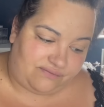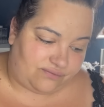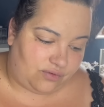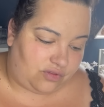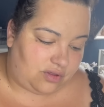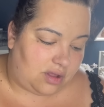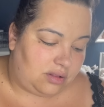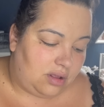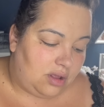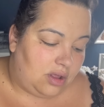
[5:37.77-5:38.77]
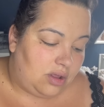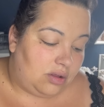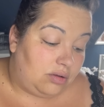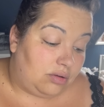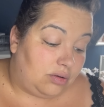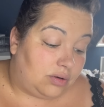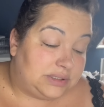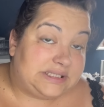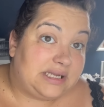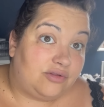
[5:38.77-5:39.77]
fonctionne, euh,
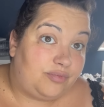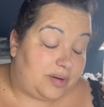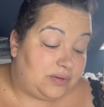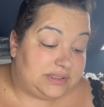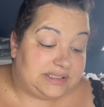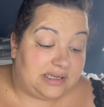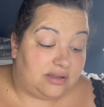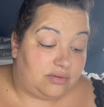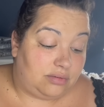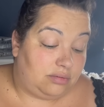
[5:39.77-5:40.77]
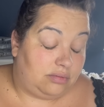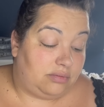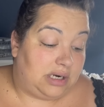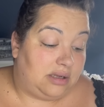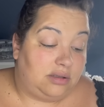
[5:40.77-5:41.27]
enceinte, pas enceinte, voilà,